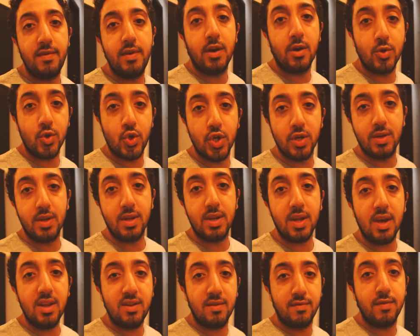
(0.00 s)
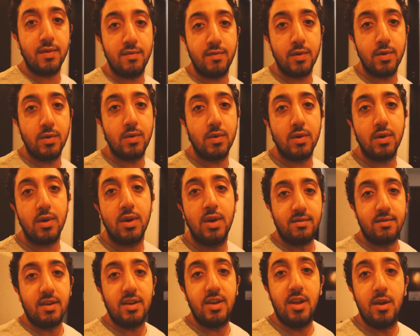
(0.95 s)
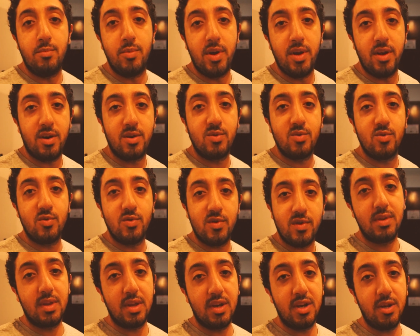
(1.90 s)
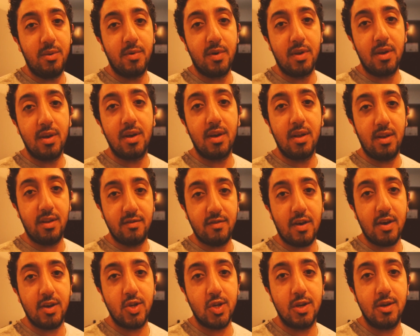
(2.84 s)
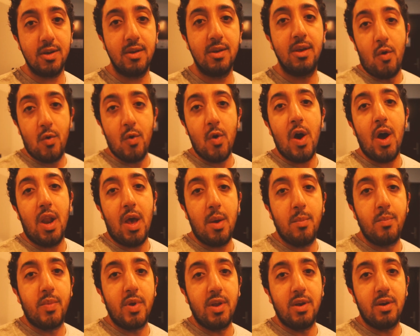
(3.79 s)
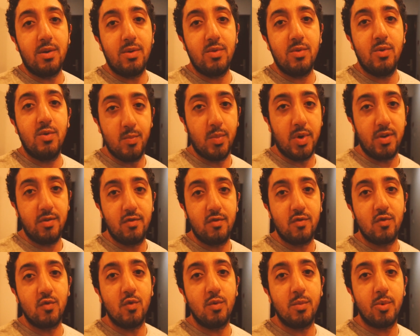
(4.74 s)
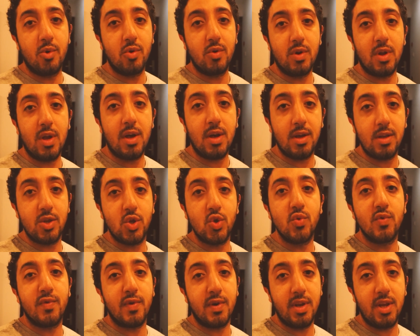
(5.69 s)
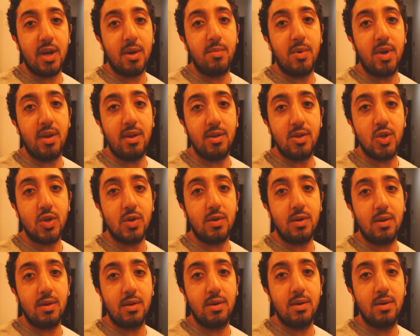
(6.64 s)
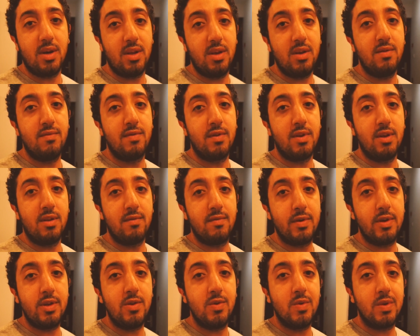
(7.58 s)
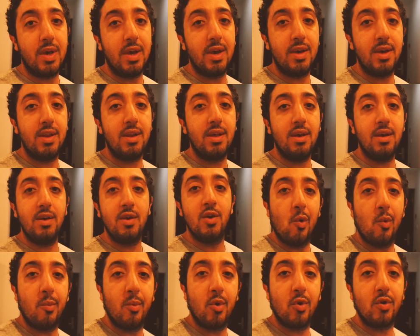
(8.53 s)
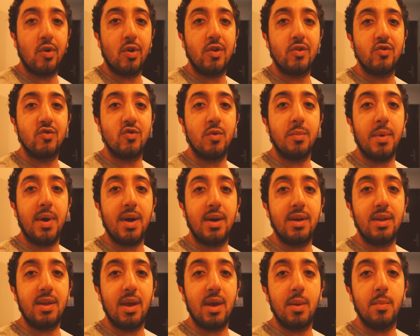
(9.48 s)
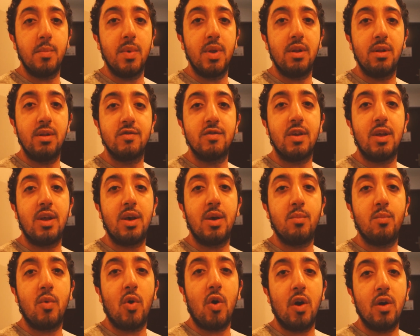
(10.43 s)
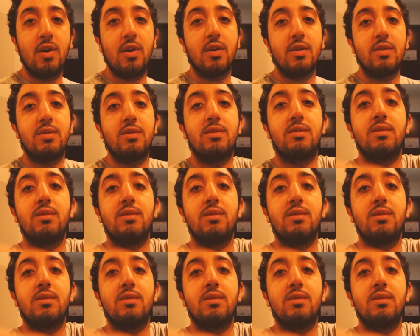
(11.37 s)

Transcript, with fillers: في انشطه تحت في الفندق زي البلياردو تقريبا هخلص عشاء واروح العب بلياردو بس وبكره هنشوف هنعمل ايه ان شاء الله هنقفل الفيديو ده هنا وبكره الصبح هنكمل سلام مؤقت